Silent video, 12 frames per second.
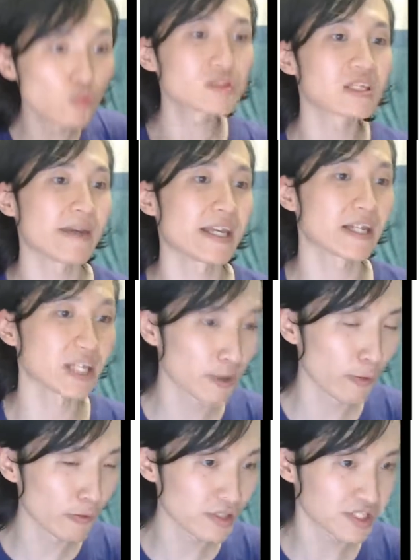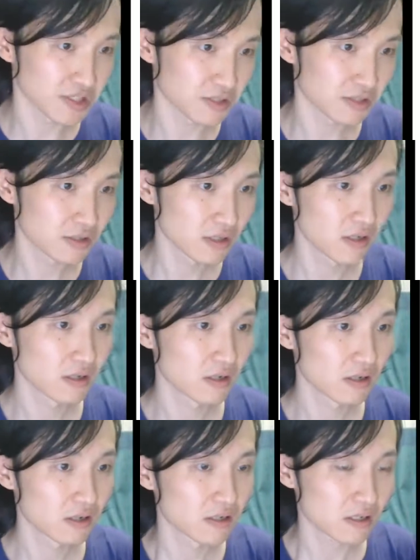子里面一个东西。
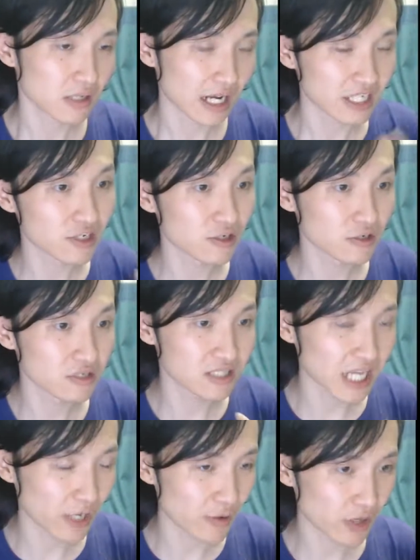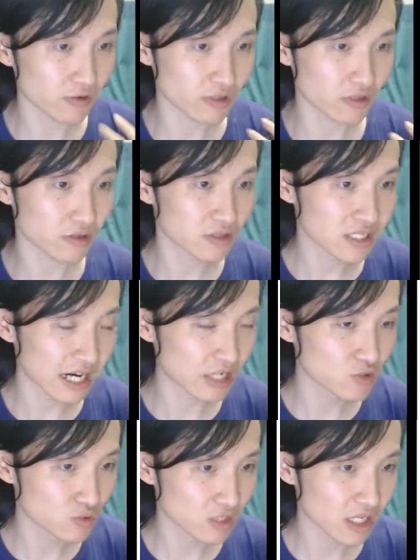按照一种实在论的或者这种自然
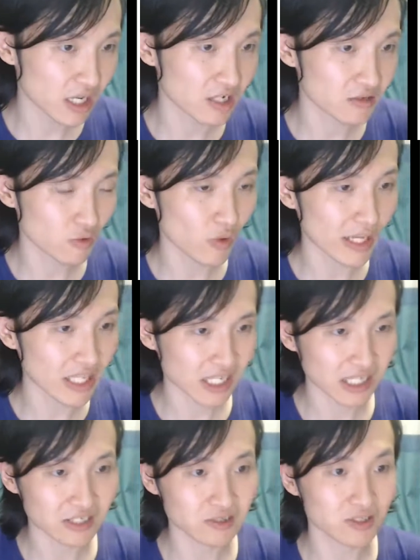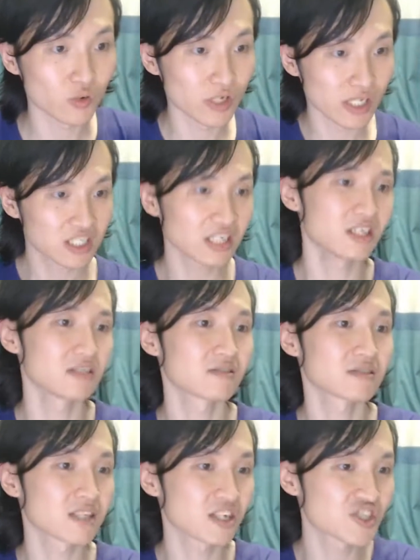主义的一种观点，它就是我的身体就
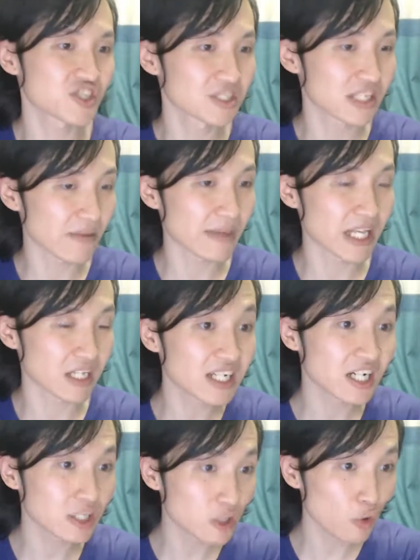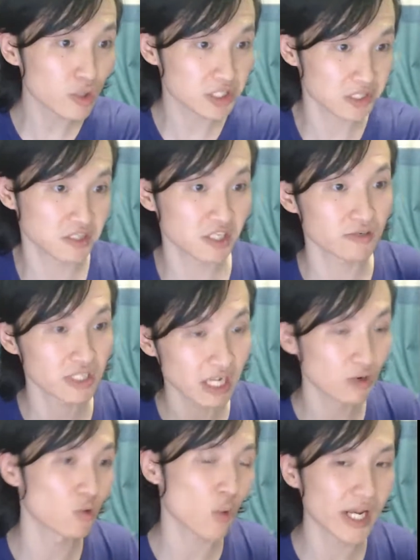是这个世界里面的一个东西，这种相
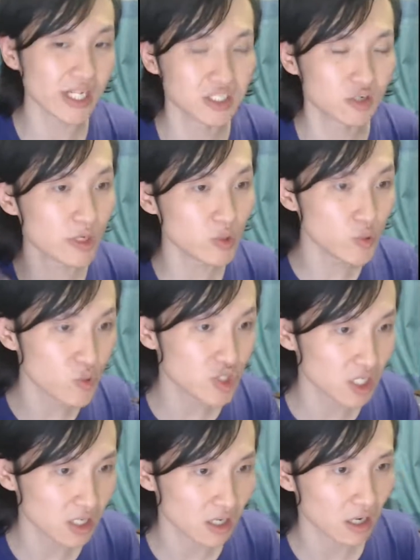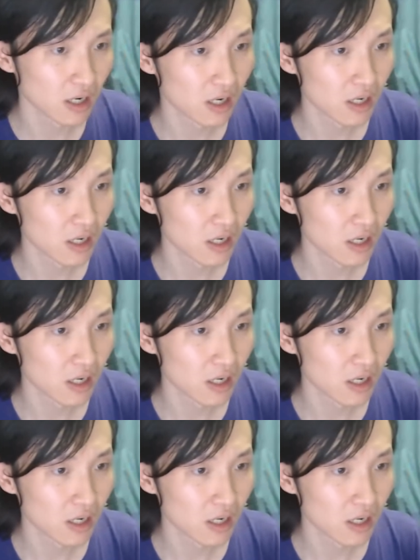互关系就被预设了。